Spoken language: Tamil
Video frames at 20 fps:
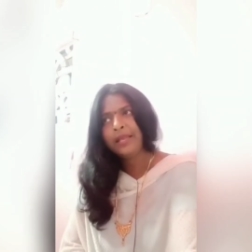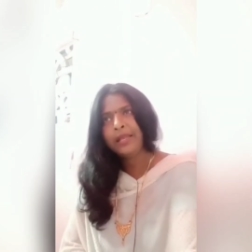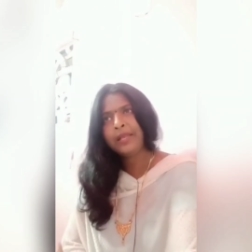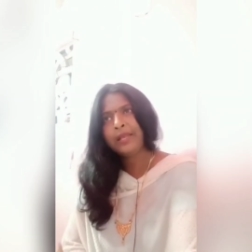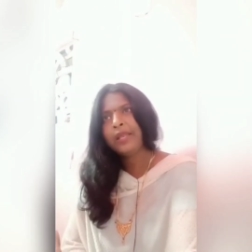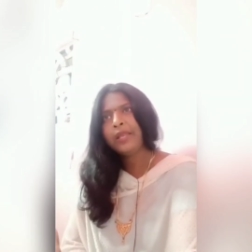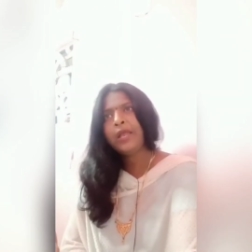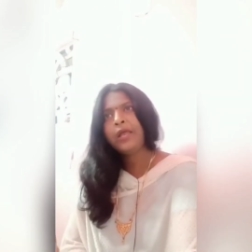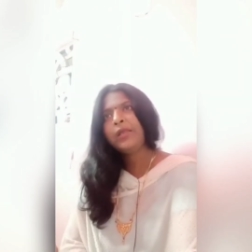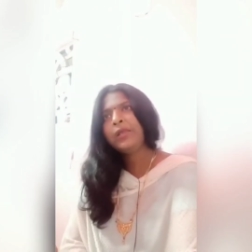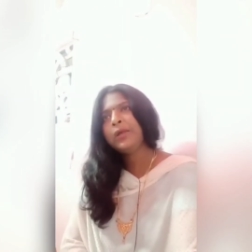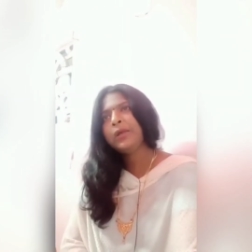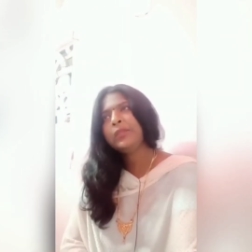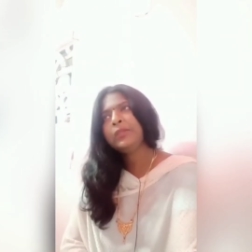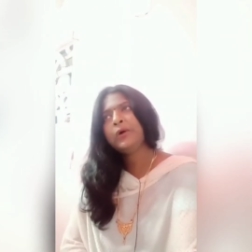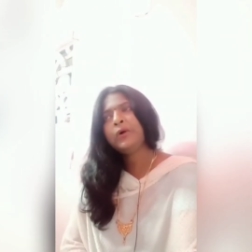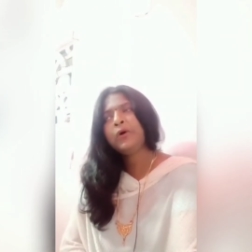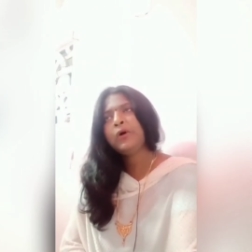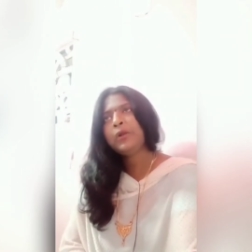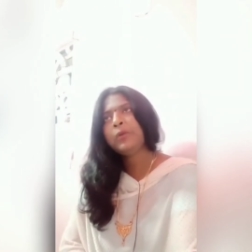எங்கேயோ
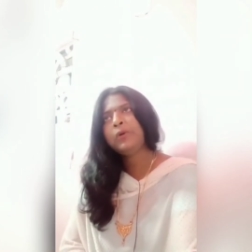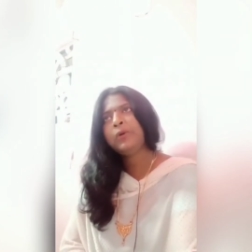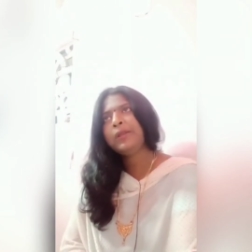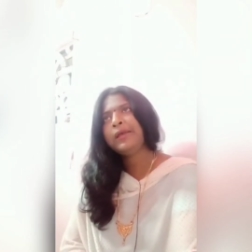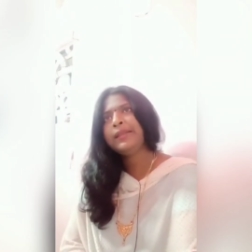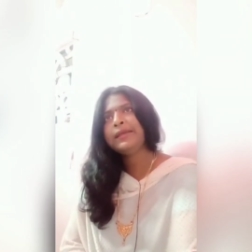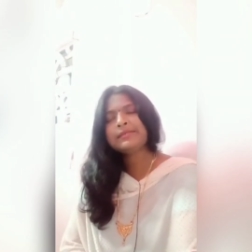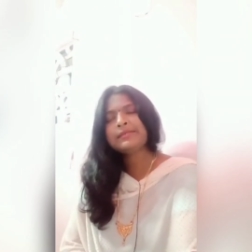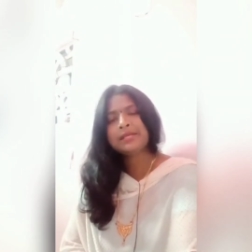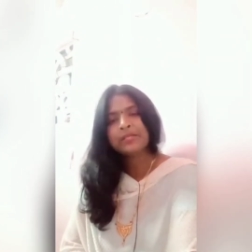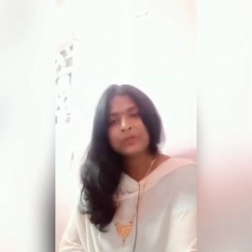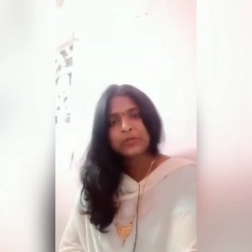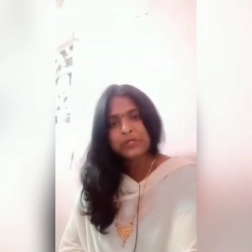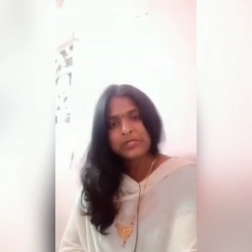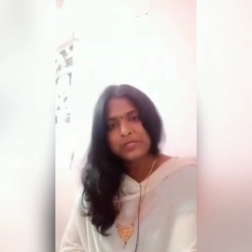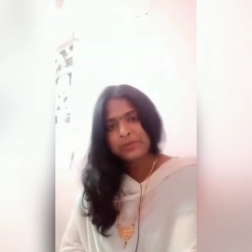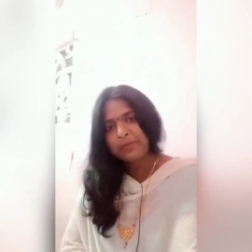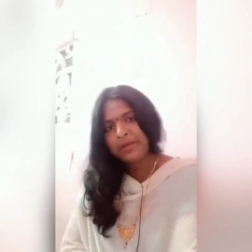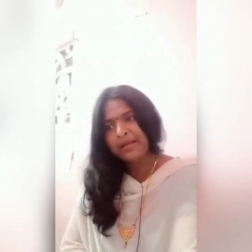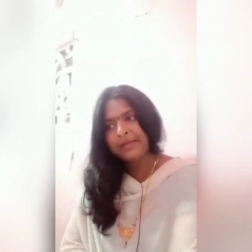ஏதோ ஒரு மூலையில
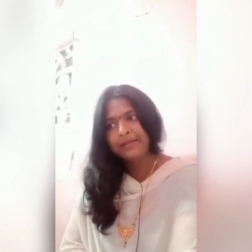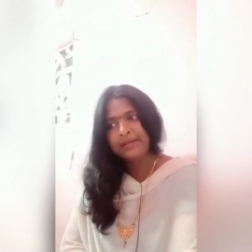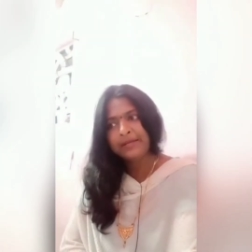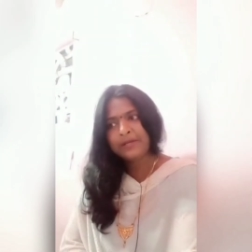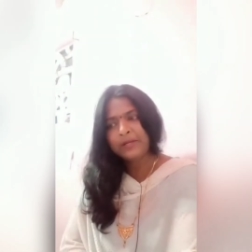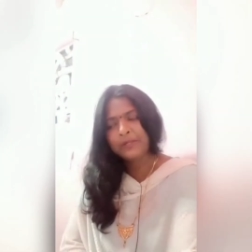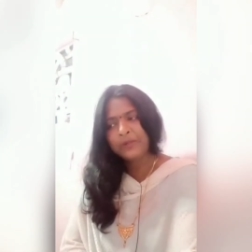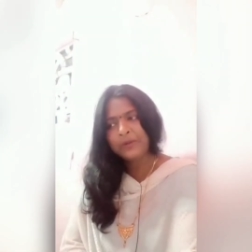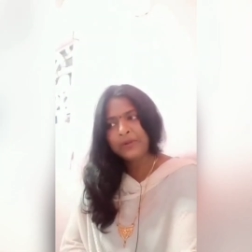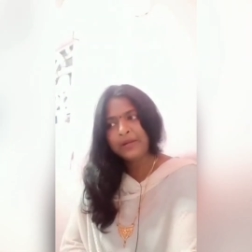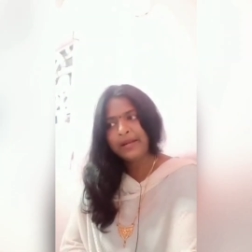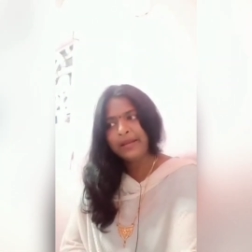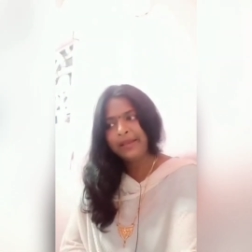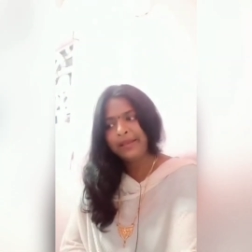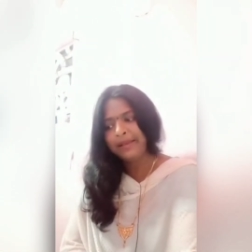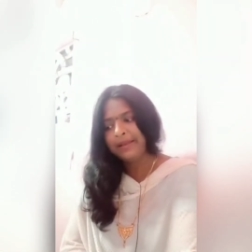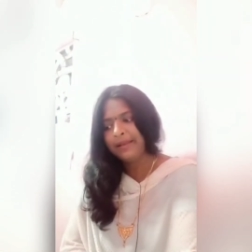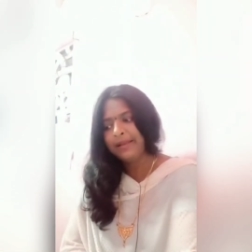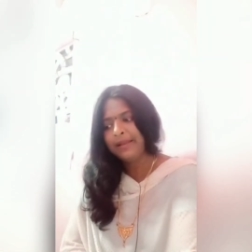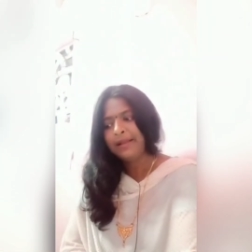சந்தோஷமா இருக்கட்டும்
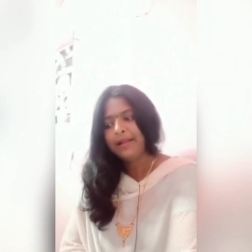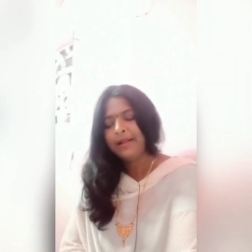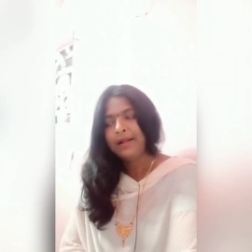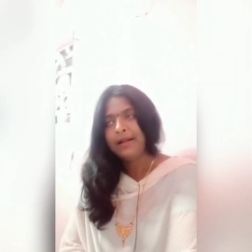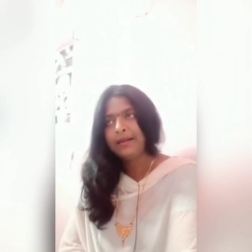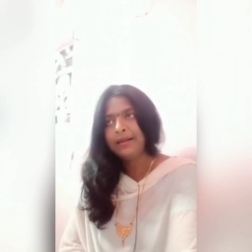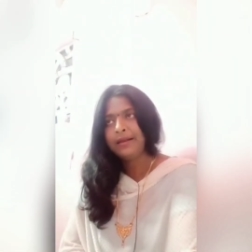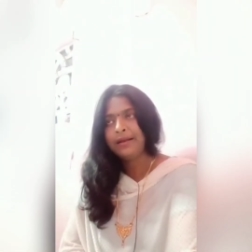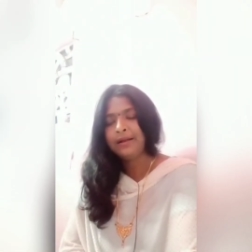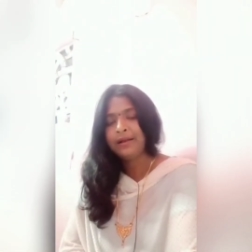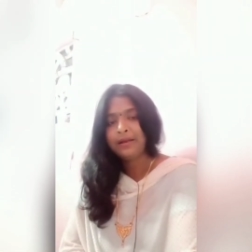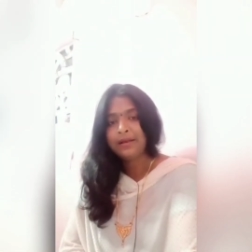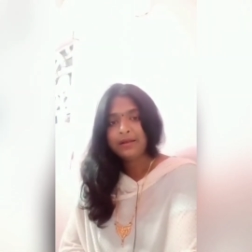நினைங்க ஆனா